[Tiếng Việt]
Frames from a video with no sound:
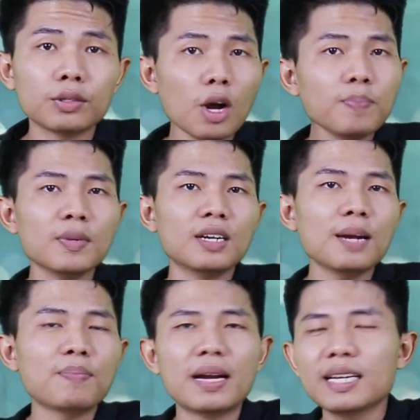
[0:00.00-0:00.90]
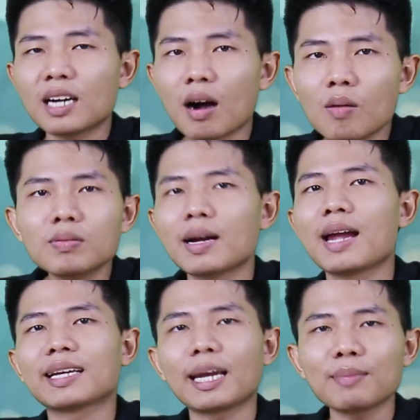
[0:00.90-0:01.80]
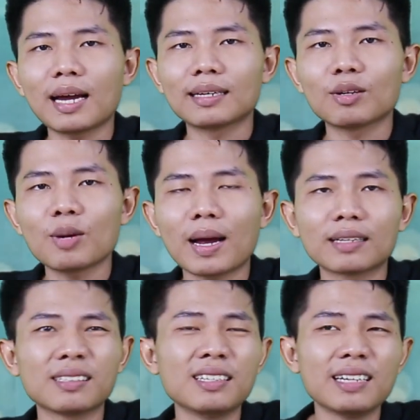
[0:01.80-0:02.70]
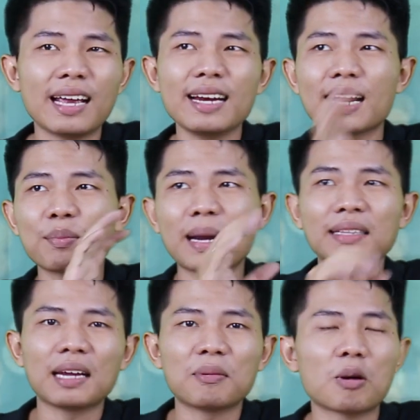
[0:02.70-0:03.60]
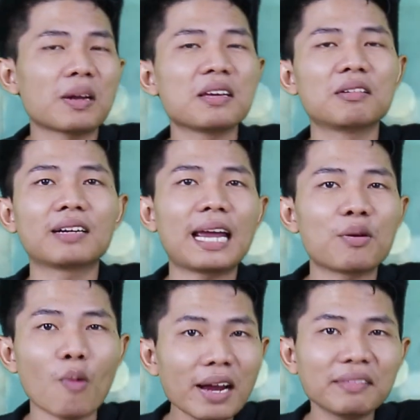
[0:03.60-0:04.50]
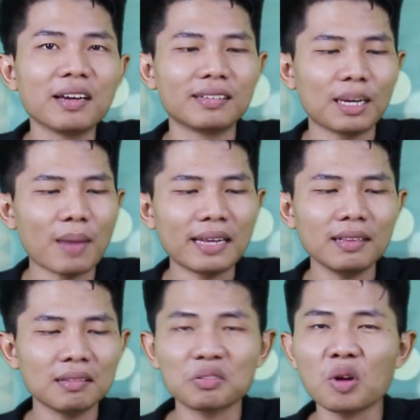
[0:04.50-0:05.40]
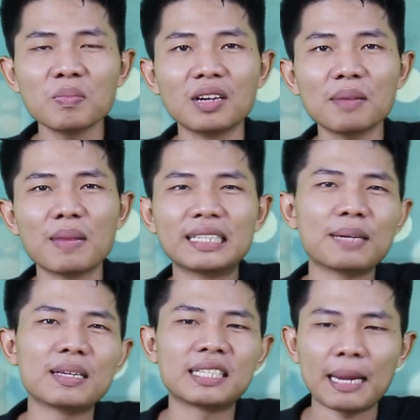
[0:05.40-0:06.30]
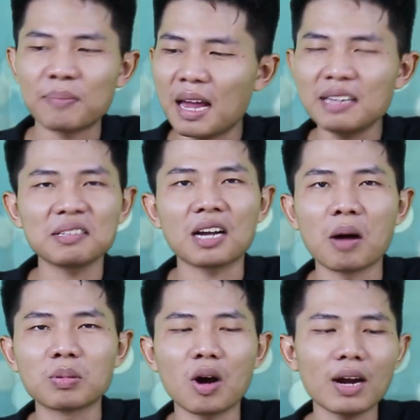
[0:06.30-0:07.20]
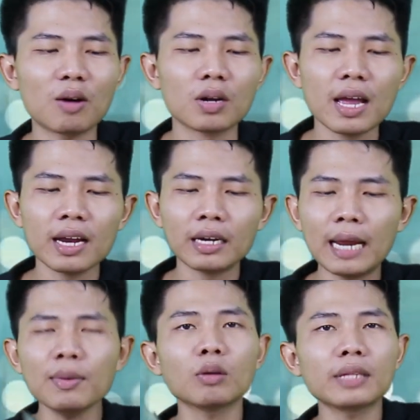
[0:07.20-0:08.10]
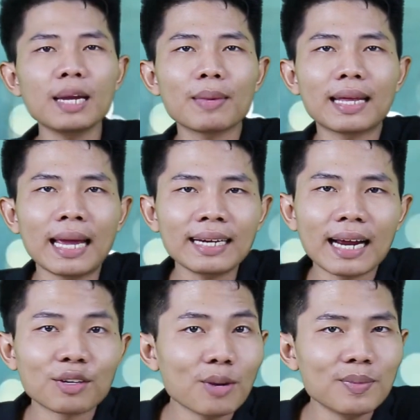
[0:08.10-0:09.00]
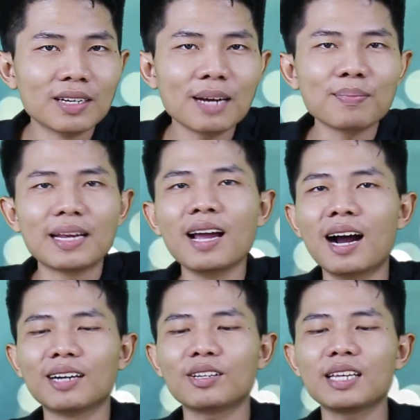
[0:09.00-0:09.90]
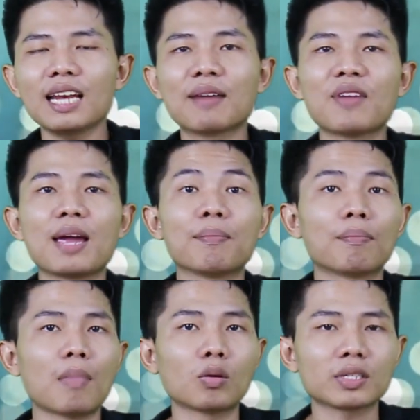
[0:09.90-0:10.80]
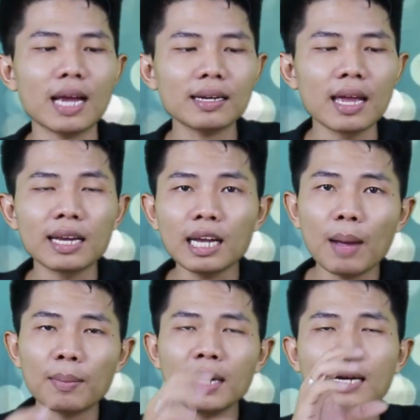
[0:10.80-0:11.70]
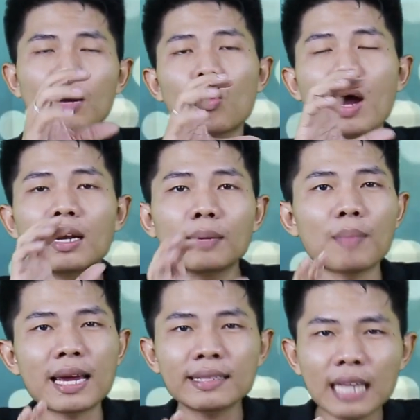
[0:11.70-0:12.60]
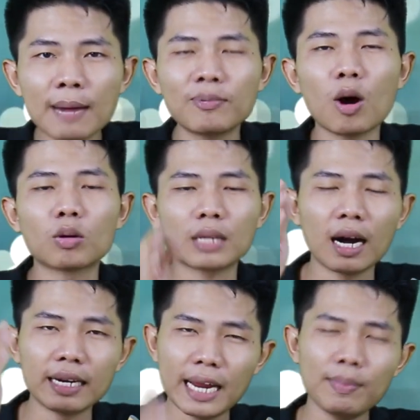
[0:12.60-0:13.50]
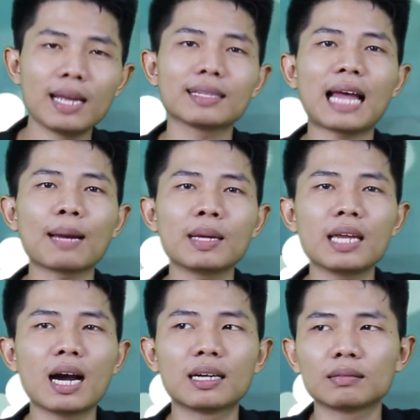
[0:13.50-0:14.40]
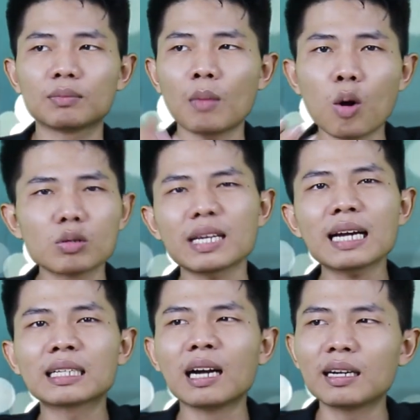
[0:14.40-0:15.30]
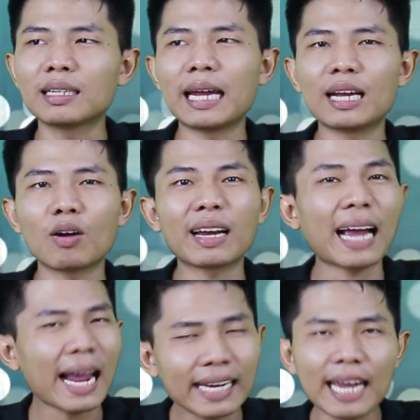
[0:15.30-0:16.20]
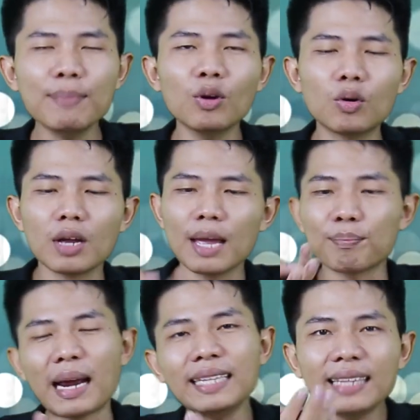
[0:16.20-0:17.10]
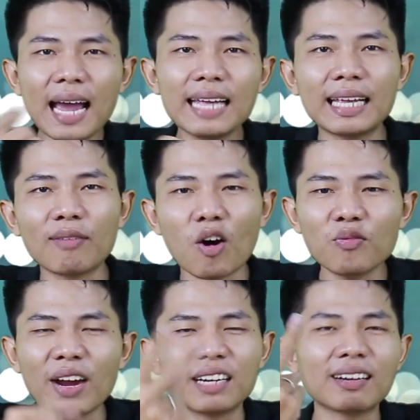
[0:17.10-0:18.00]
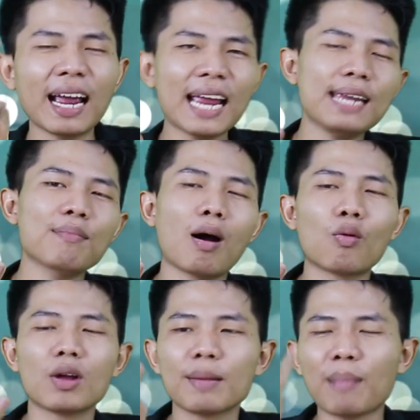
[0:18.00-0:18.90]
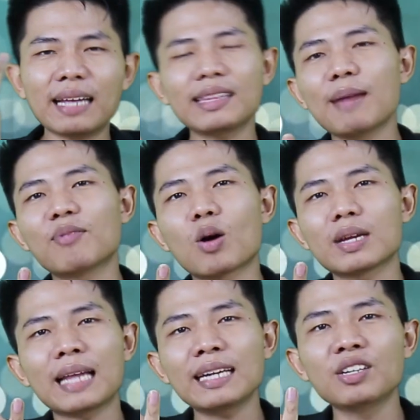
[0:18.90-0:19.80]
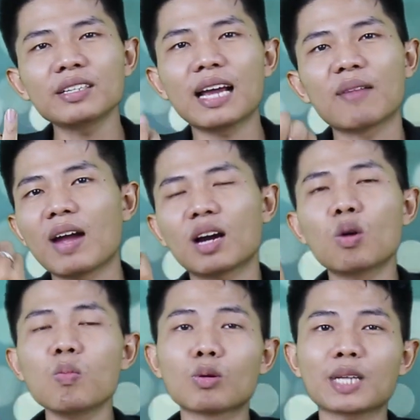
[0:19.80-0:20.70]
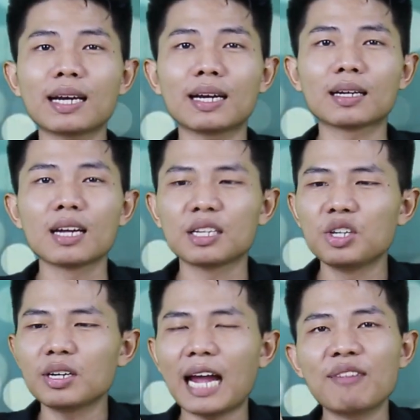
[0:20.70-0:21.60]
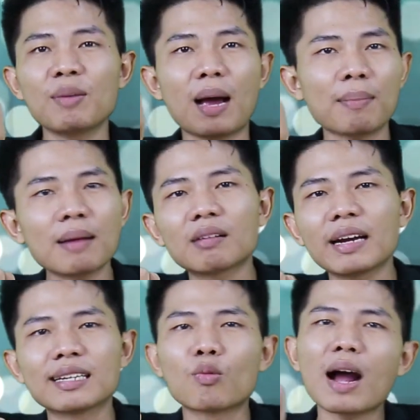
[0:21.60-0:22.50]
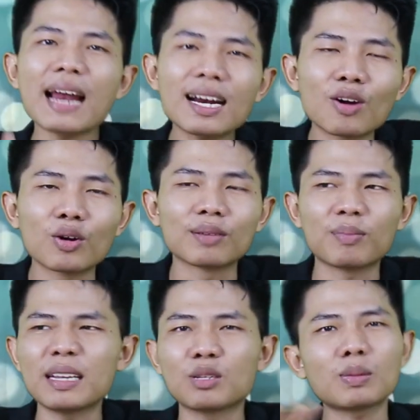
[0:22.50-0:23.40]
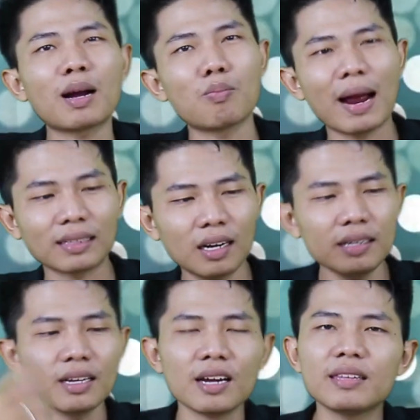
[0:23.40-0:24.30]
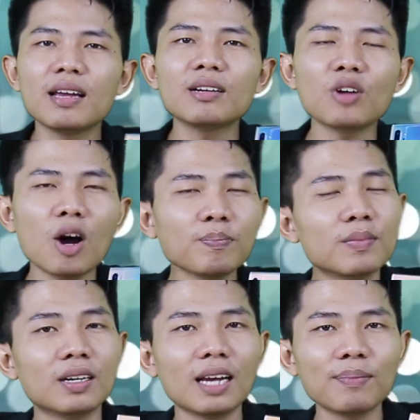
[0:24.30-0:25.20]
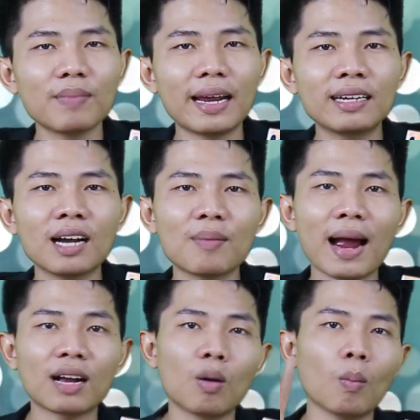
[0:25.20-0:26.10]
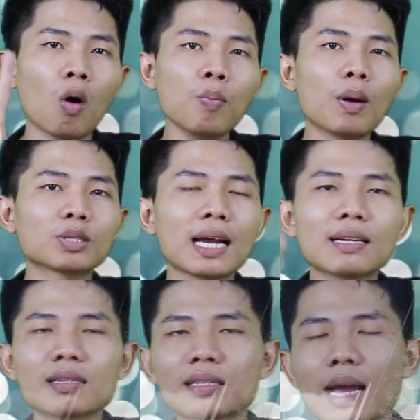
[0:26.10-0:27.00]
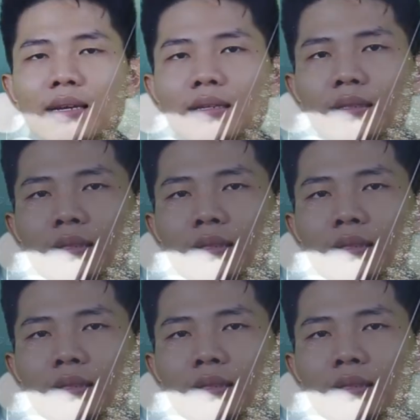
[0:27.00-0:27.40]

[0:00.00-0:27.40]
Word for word: Note 10 Plus Mỹ không hề kém cạnh đâu các bạn. Cứ nghĩ rằng 7T Pro nãy giờ được khen quá chừng thì Note 10 Plus Mỹ sẽ bị xẹp lế, không có đâu. Điểm đầu tiên mà Danh thấy rằng Note 10 Plus Mỹ hơn đó chính là về màu sắc. Các bạn biết rằng OnePlus 7T Pro thời điểm hiện tại bây giờ màu sắc cực kỳ gọi là khan hiếm luôn. 7T thì vỏn vẹn được hai màu, 7T Pro Danh thấy trước giờ về có đúng màu xanh nè. Chưa kể phiên bản McLaren thì quá đắt rồi, bây giờ chúng ta không bàn tới. Nhưng Note 10 Plus Mỹ cơ bản có 4 màu sắc: xanh,